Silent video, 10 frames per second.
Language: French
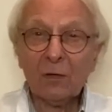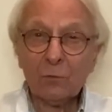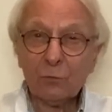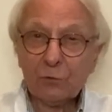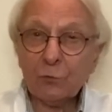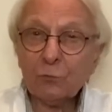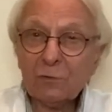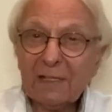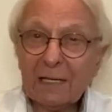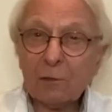ou que nous
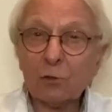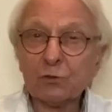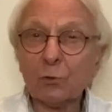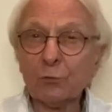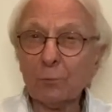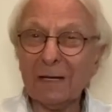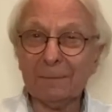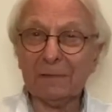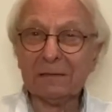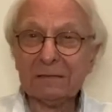déclenchons nous-mêmes.